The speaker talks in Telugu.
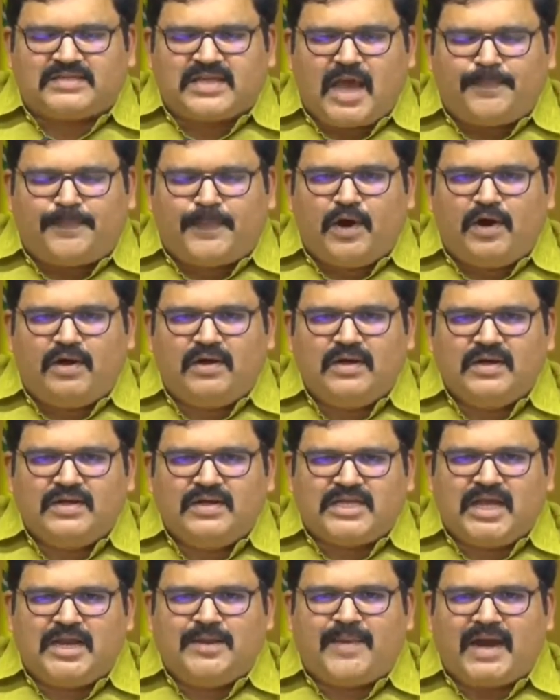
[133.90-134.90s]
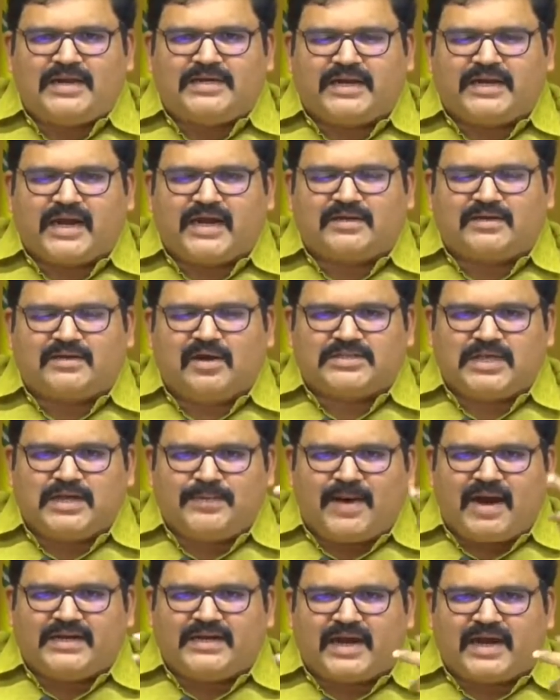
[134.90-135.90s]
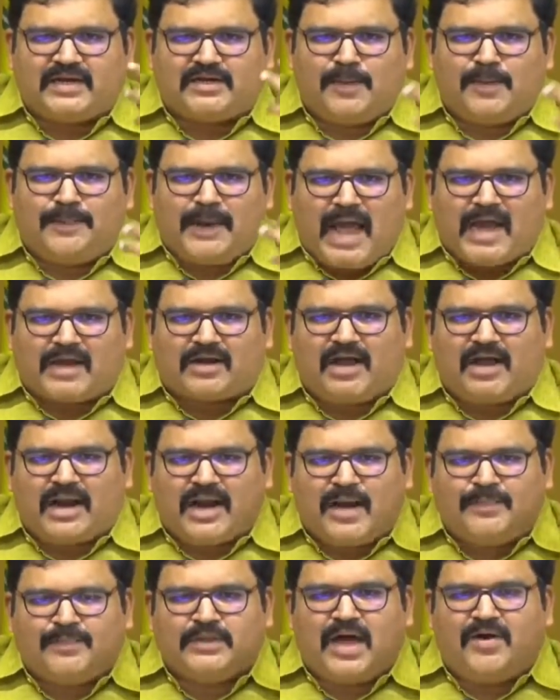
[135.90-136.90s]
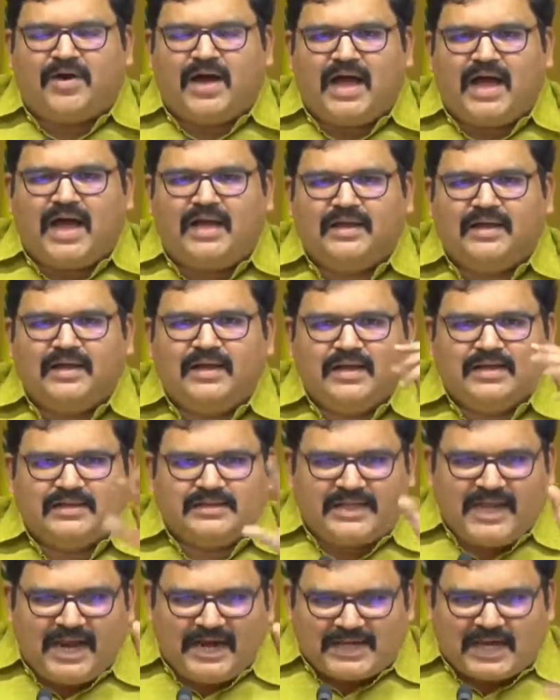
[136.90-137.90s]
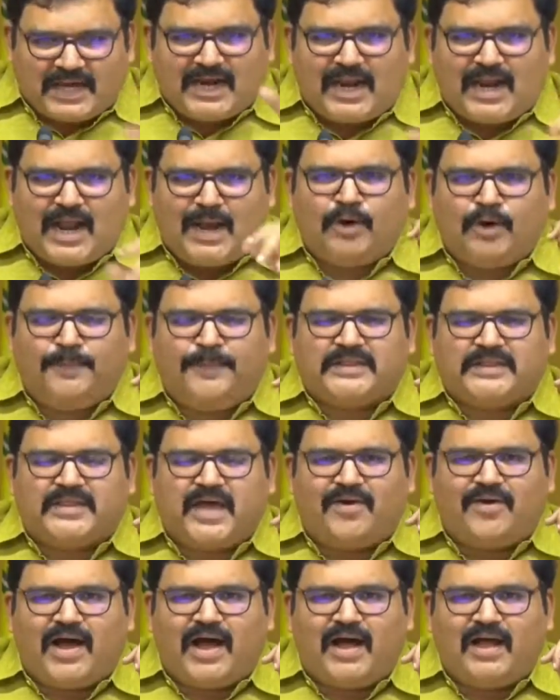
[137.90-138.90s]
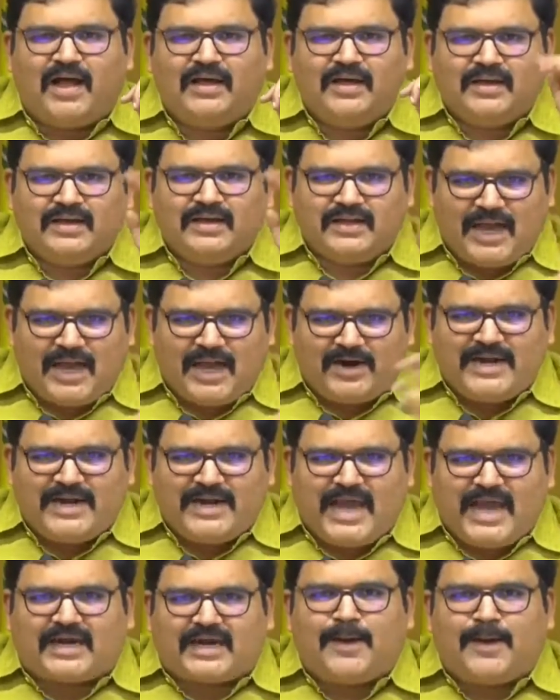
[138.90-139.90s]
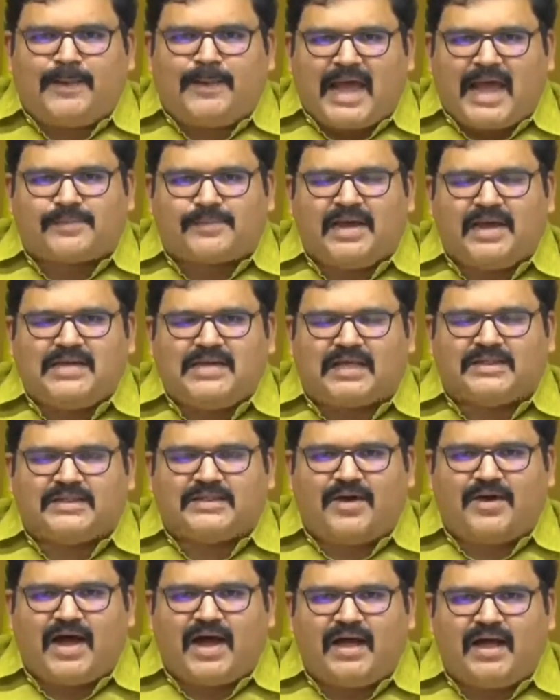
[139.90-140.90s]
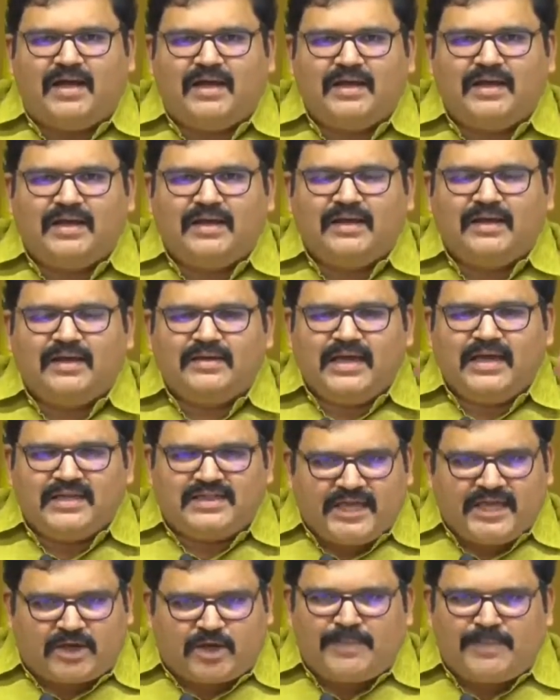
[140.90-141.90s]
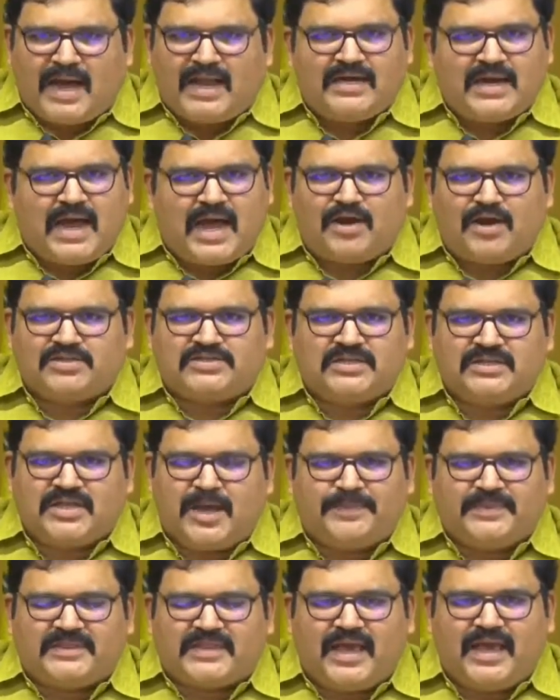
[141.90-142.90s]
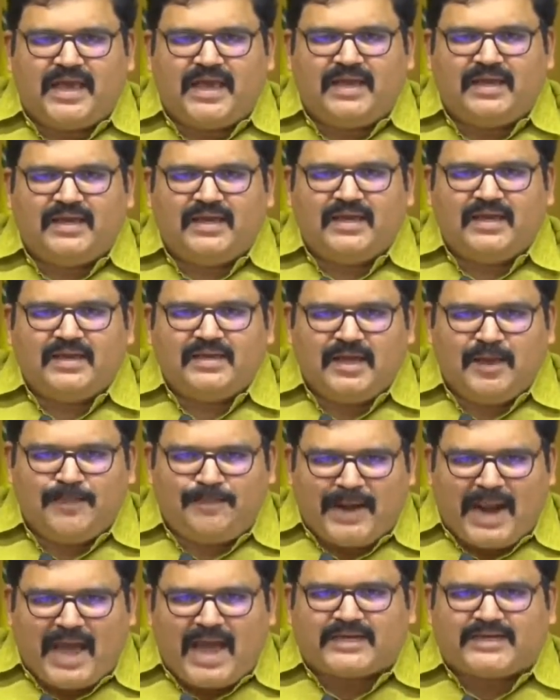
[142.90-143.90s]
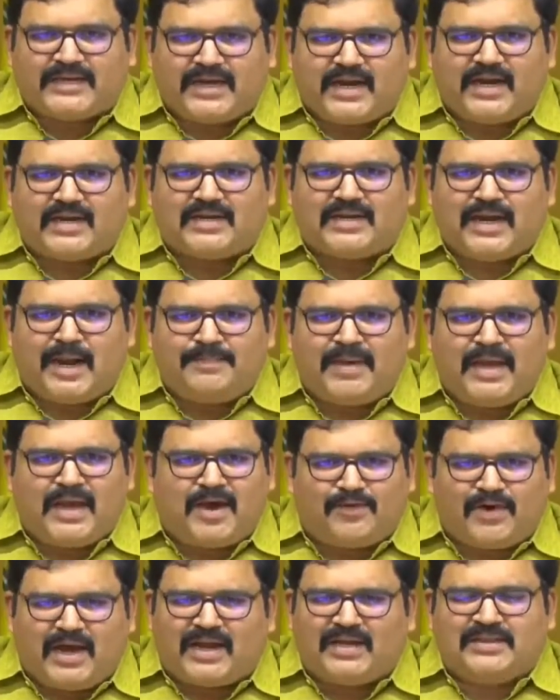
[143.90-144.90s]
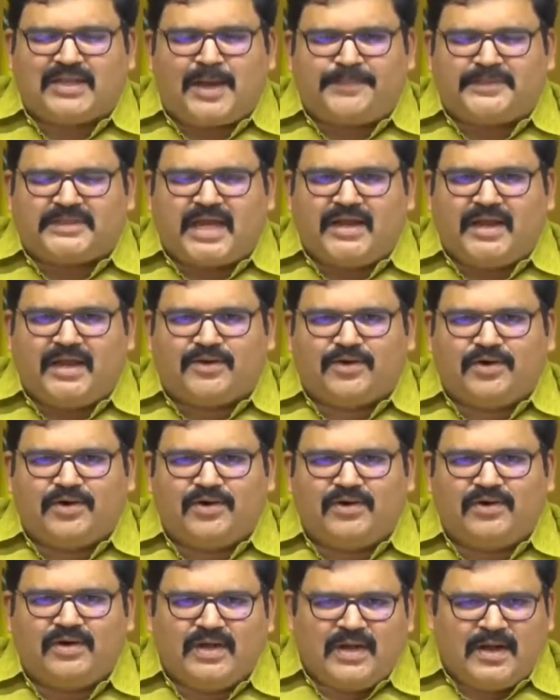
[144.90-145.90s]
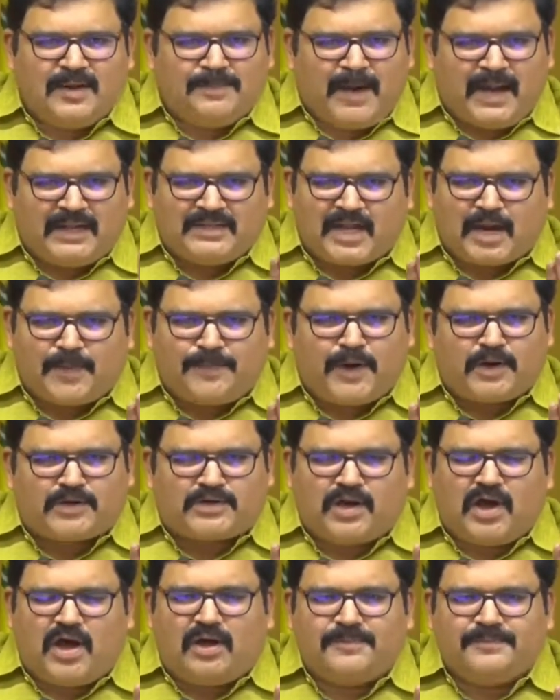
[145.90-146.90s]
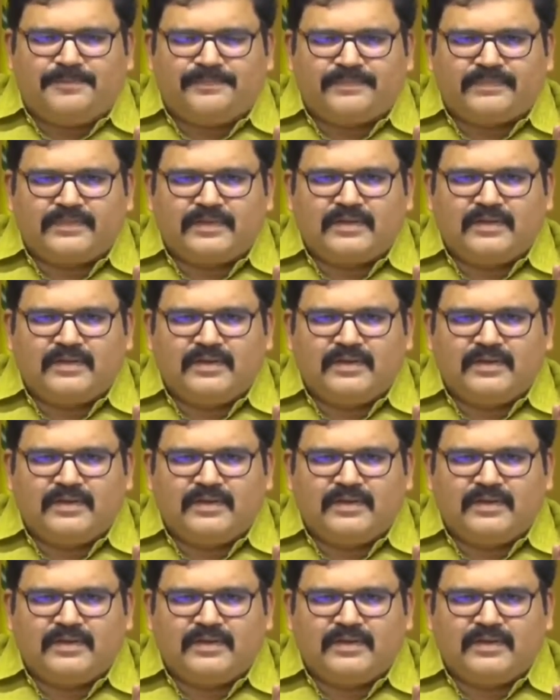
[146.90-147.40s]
ఎంతసేపు సినిమా టికెట్లు సినిమా టికెట్లు బ్లాక్లు ఎలా అమ్ముదావా థియేటర్లు ఎలా మూపిద్దామా ఎవడని ఎక్కడ బ్లాక్మెయిల్ చేద్దామా ఈ దిక్కుమాలిన ఆలోచన తప్పితే ఈ బ్లాక్ టికెట్లు అమ్మే వ్యవహారం తప్పితే నీకు బందర్ పోర్ట్లో